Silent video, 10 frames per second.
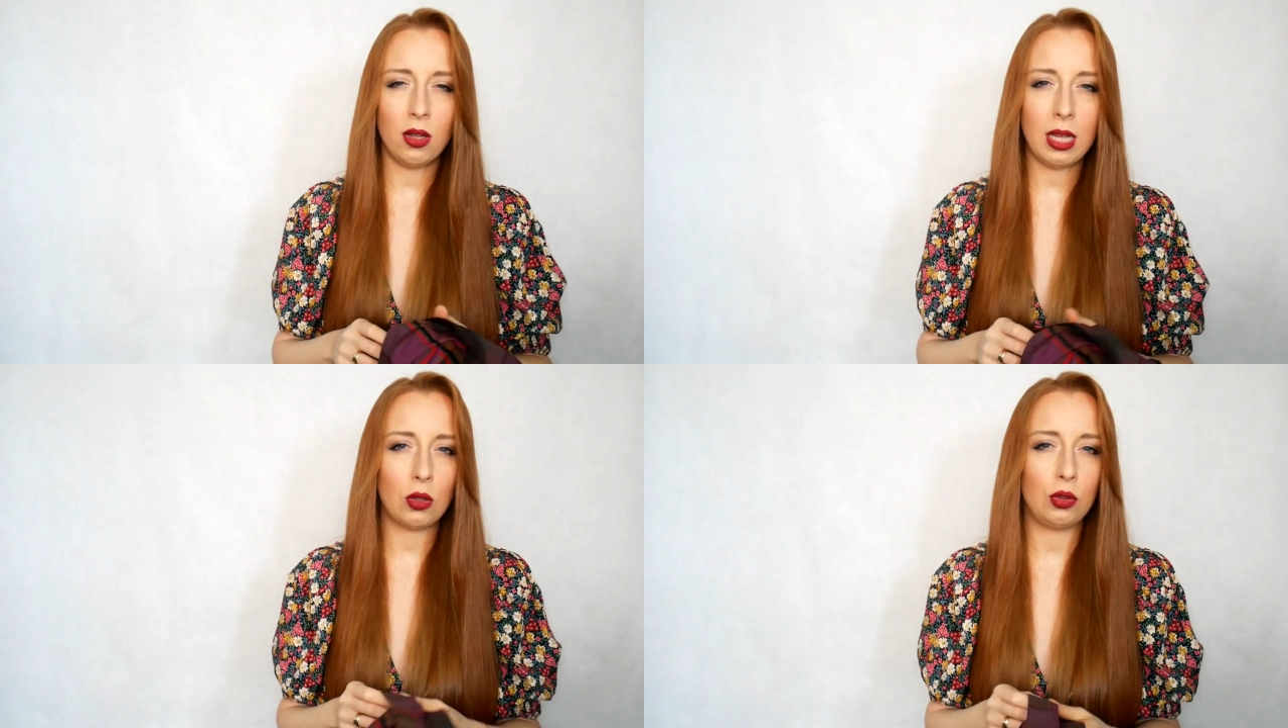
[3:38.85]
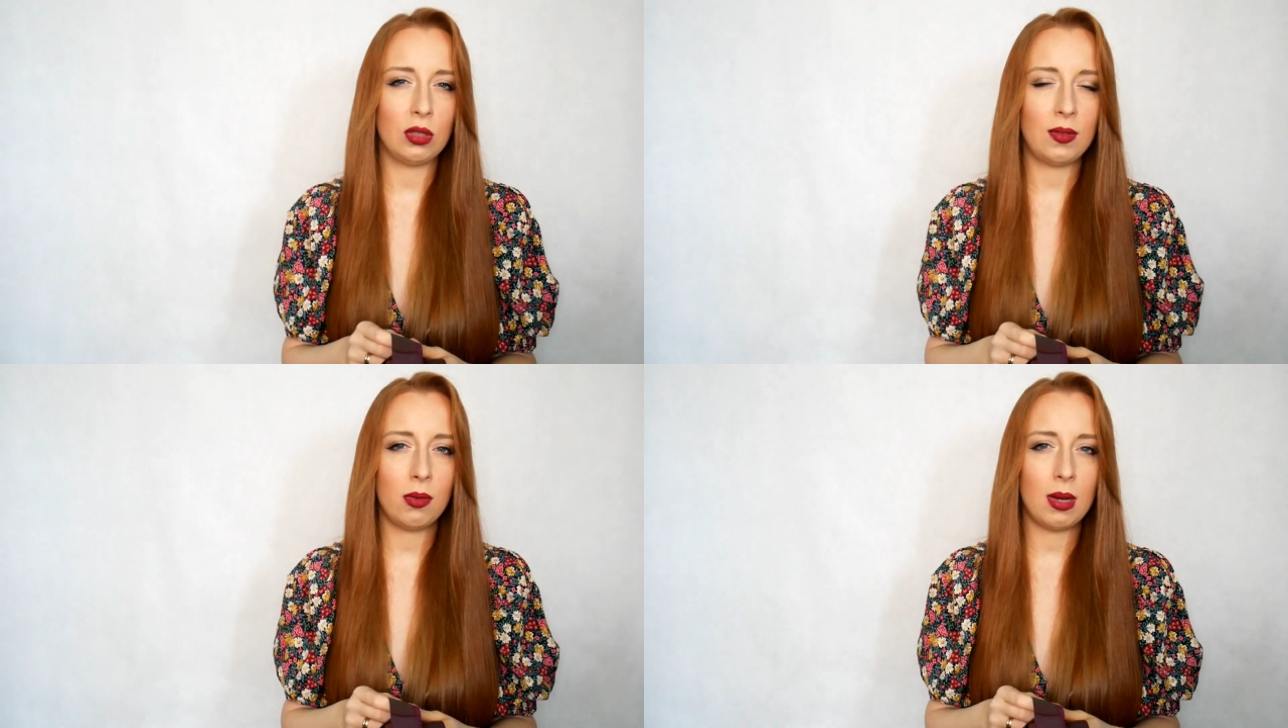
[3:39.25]
ona
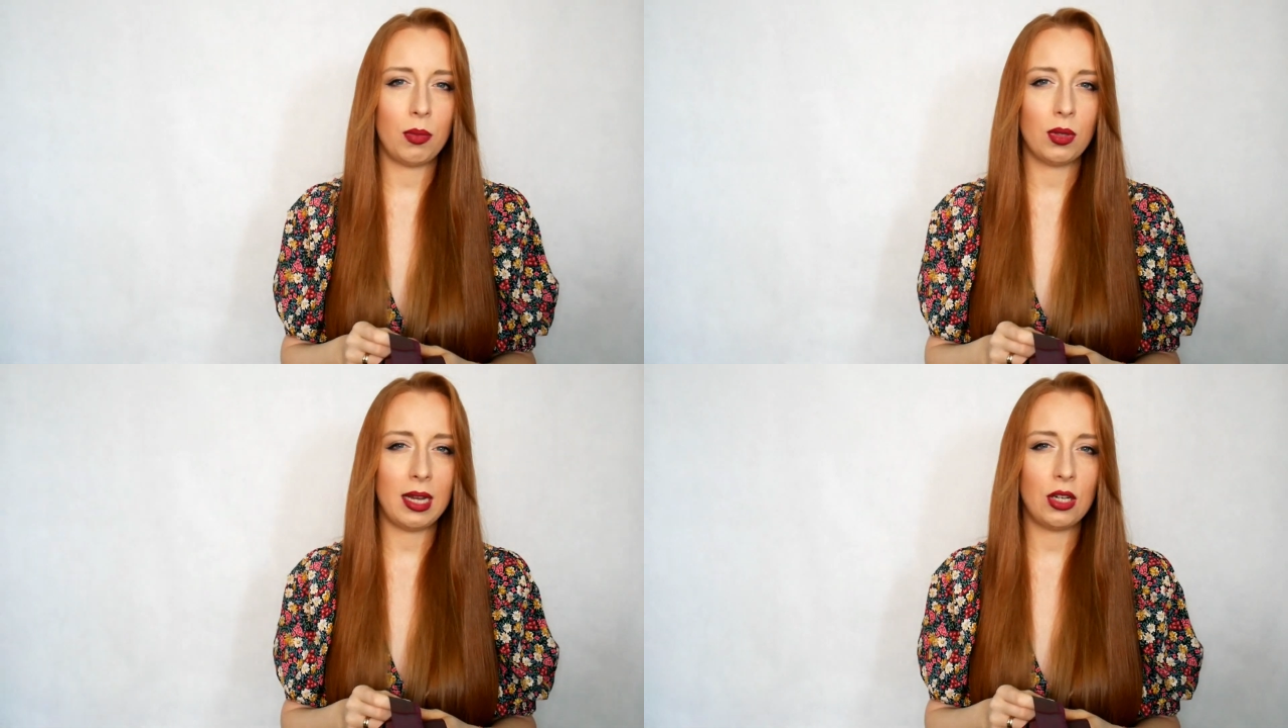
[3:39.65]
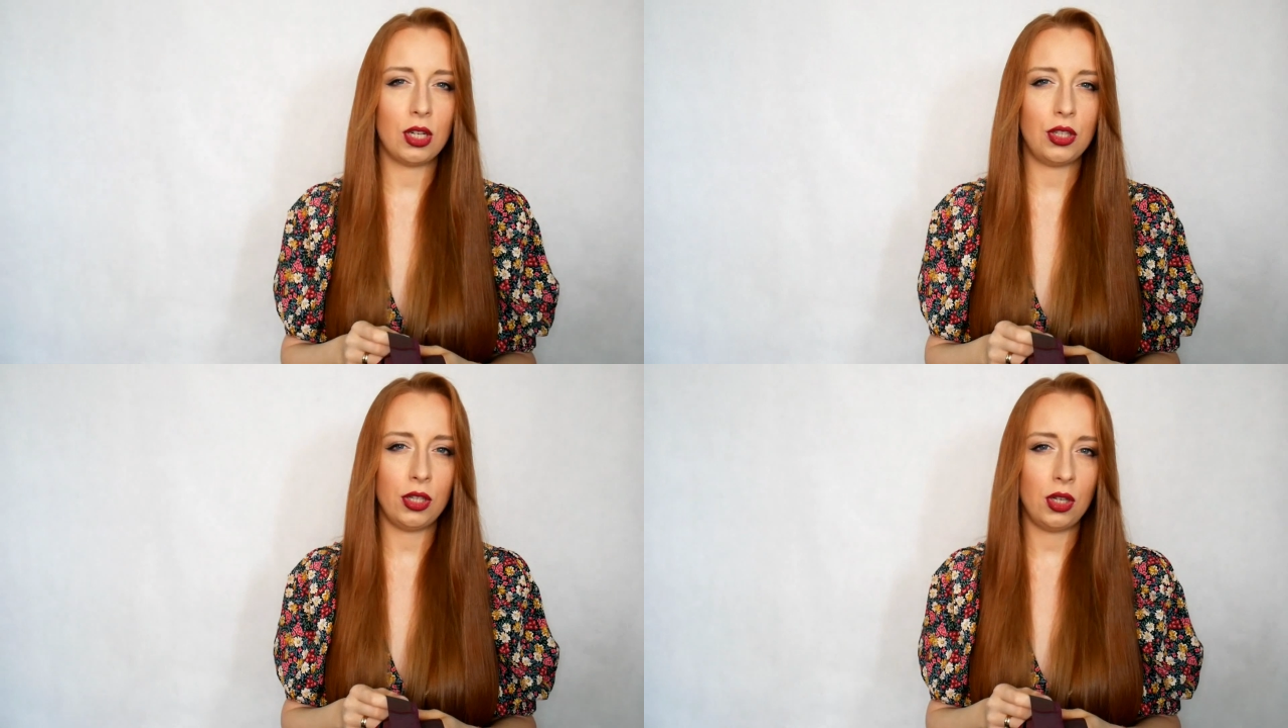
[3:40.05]
kosztowała
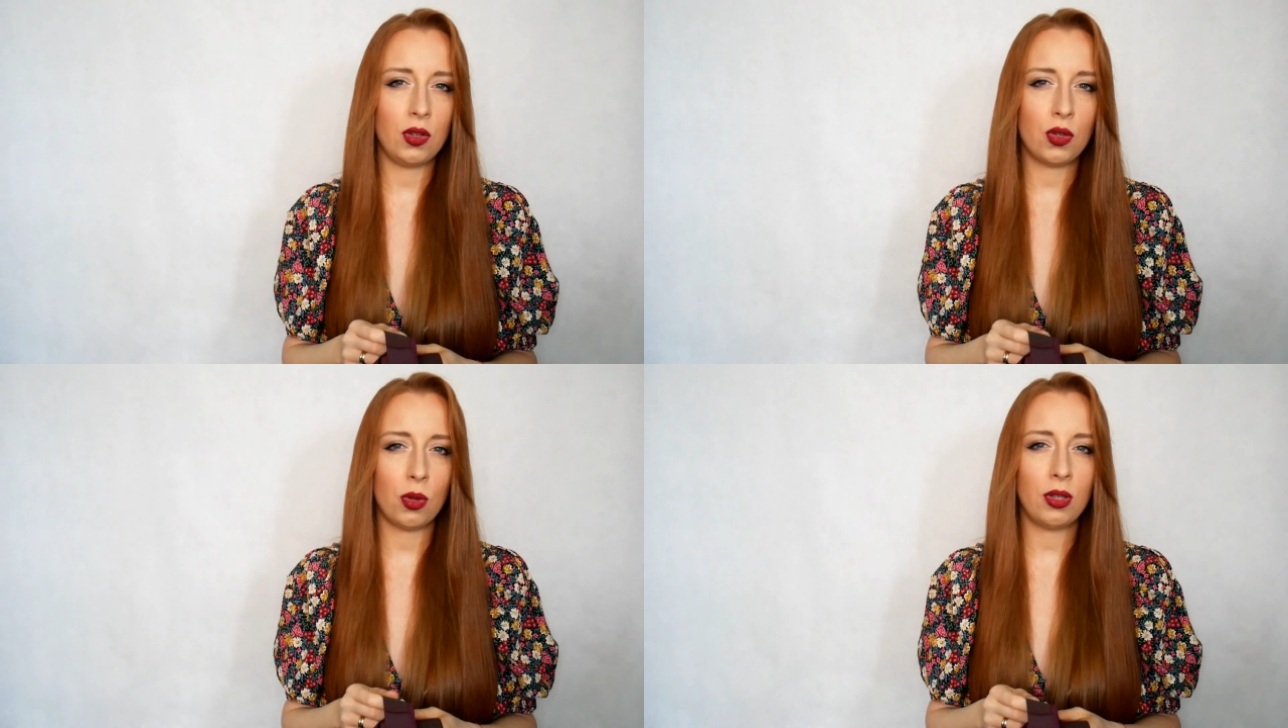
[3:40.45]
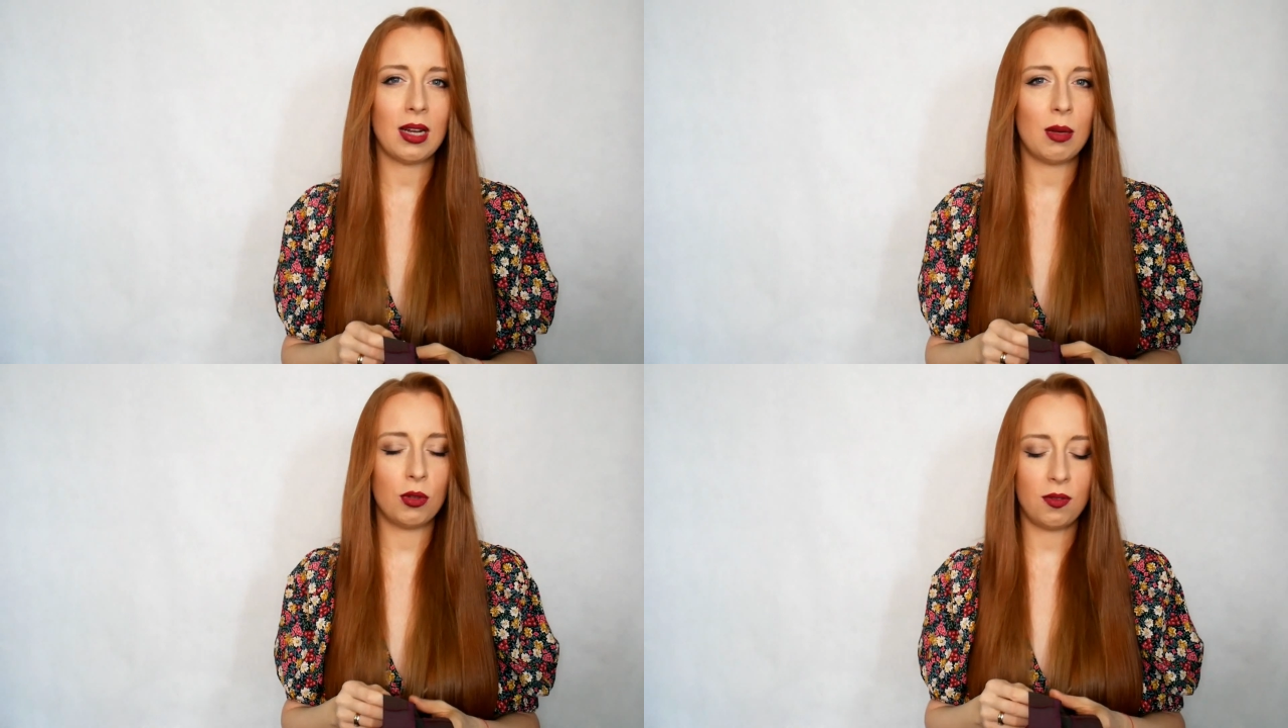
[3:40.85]
bodajże 10 zł
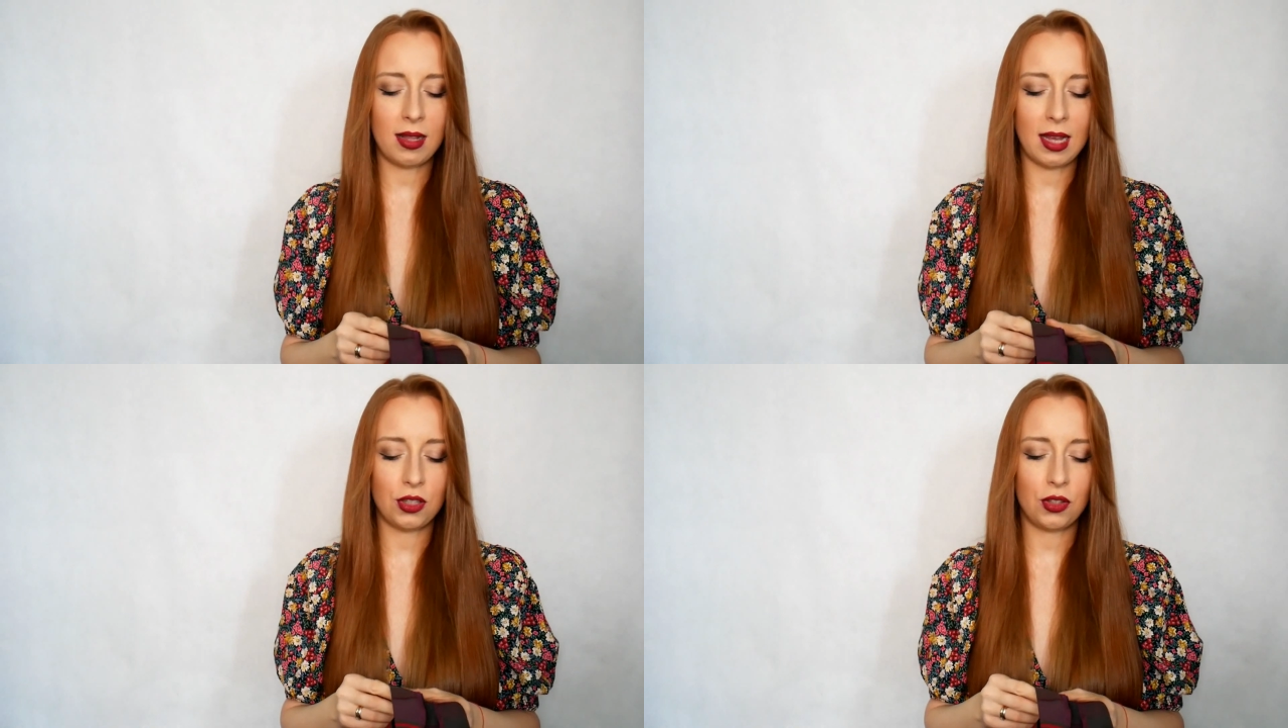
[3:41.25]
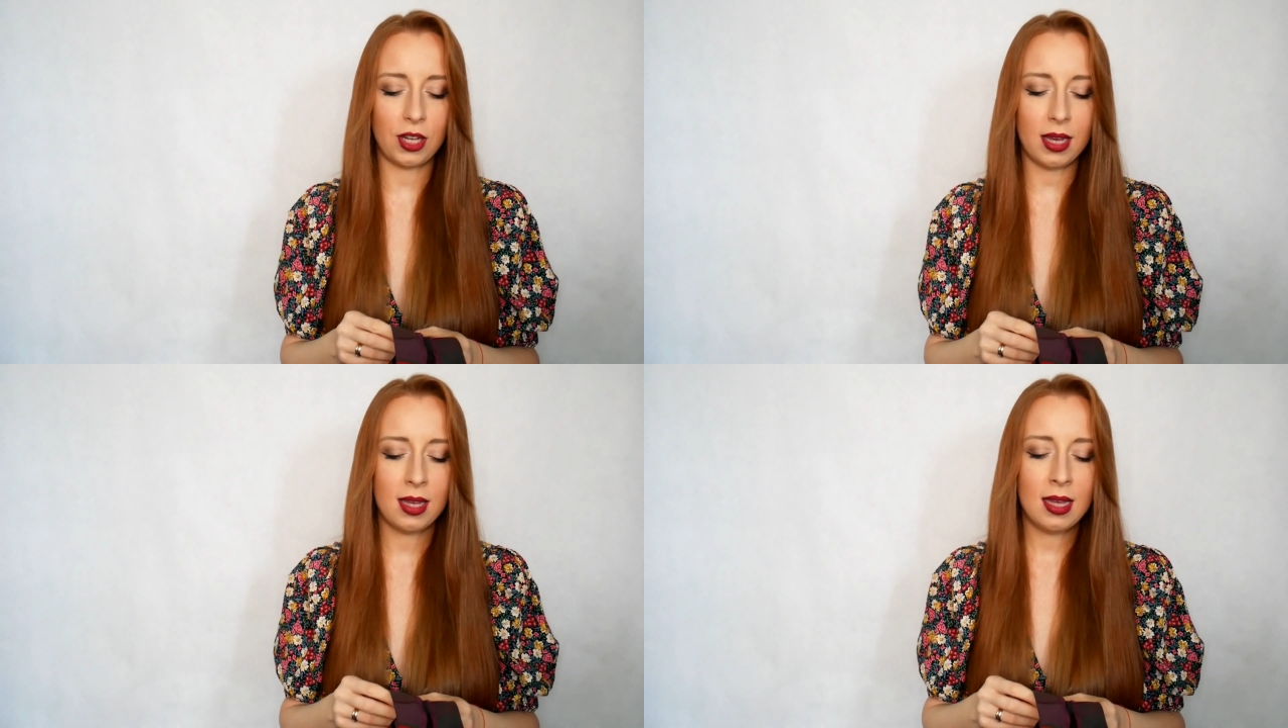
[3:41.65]
albo
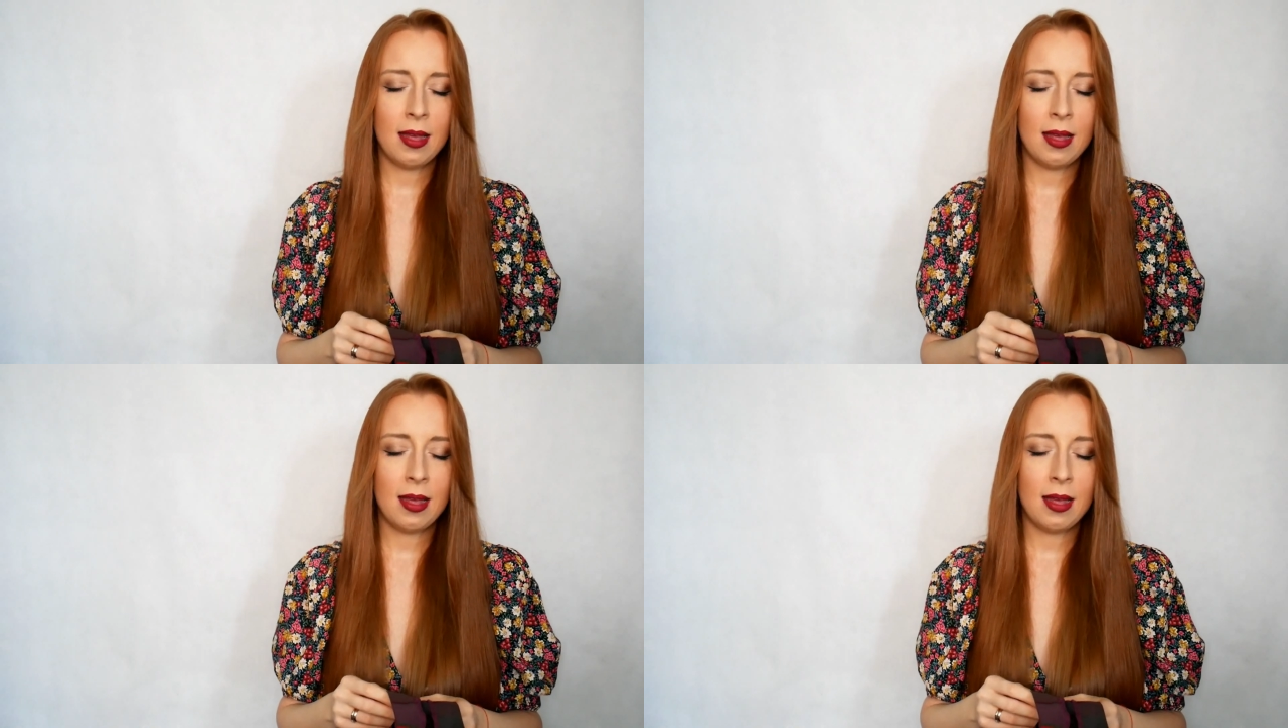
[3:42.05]
12